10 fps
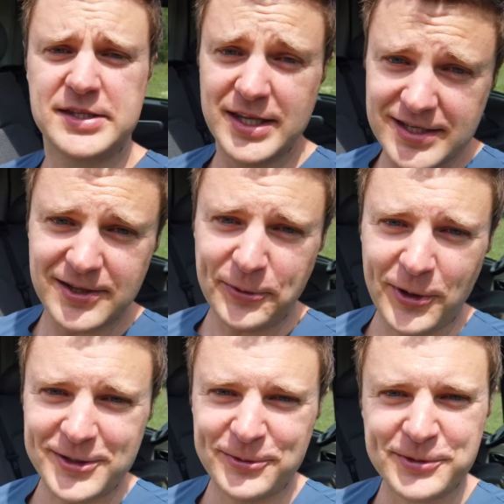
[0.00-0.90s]
das nicht in
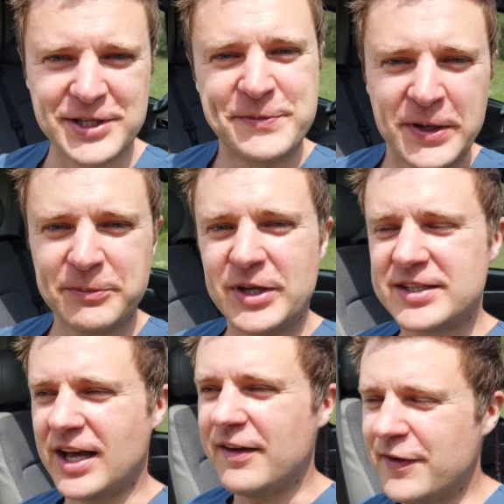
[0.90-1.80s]
Ordnung, deswegen bin
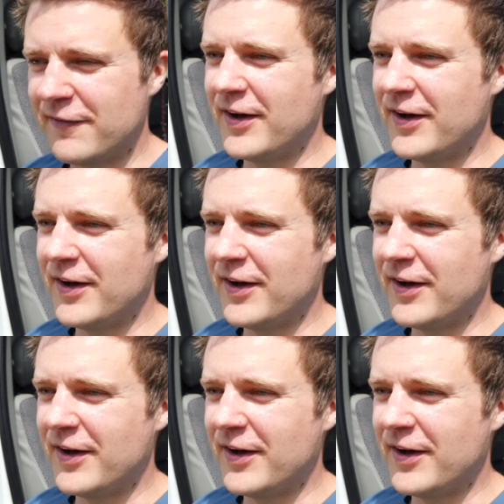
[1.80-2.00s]
ich da einfach